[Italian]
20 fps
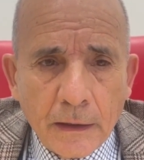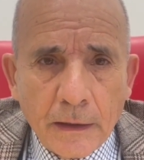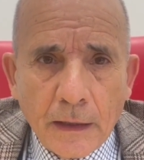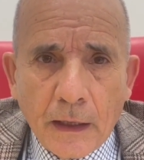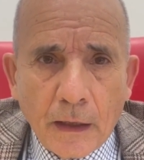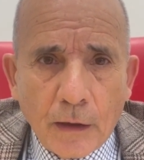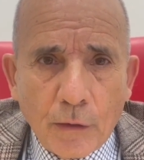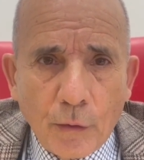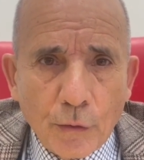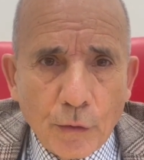
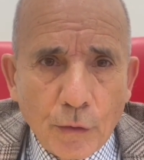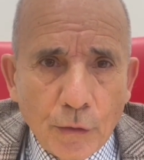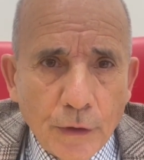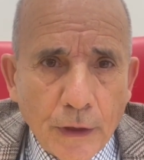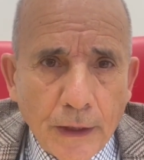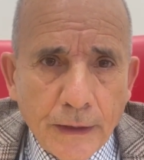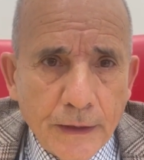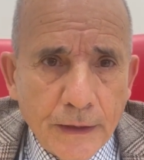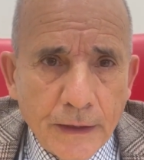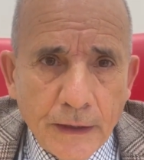della
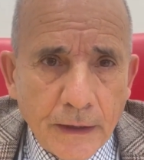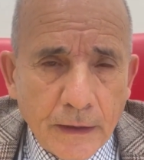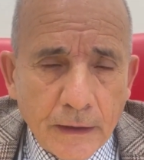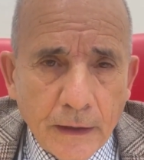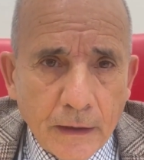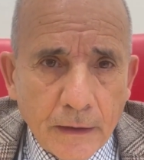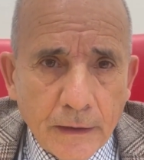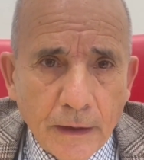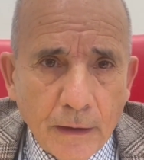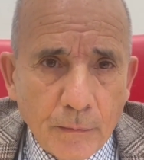condotta
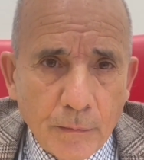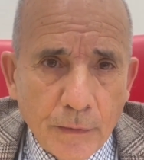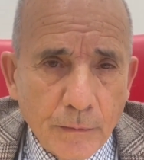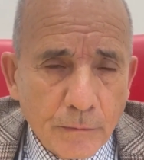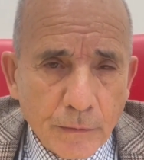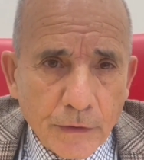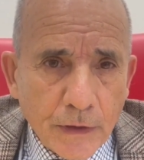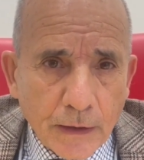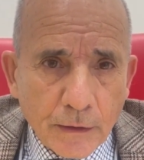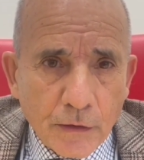idrica che è
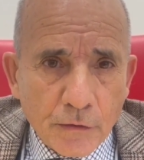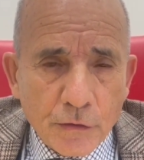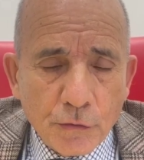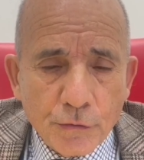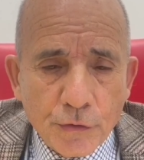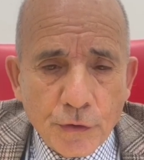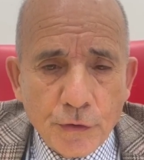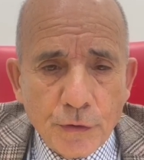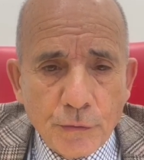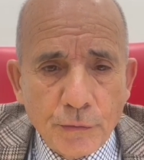stata
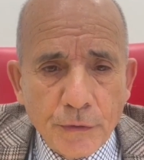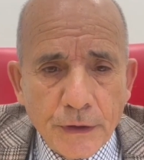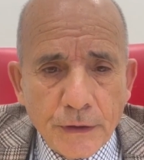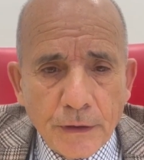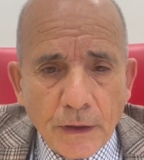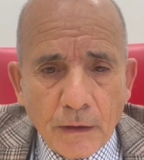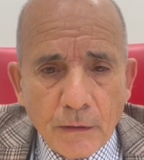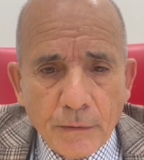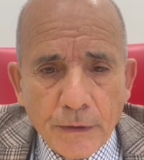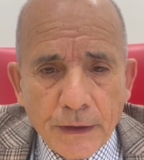
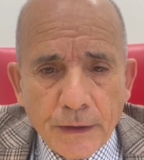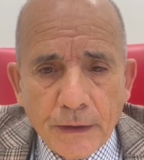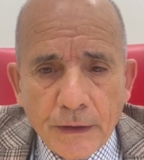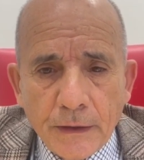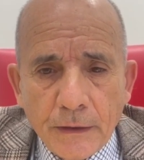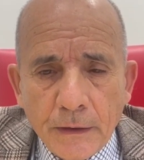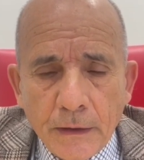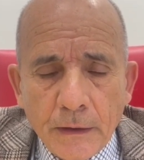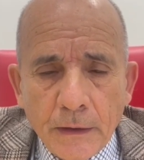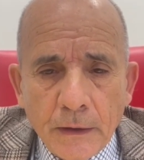sostituita, quindi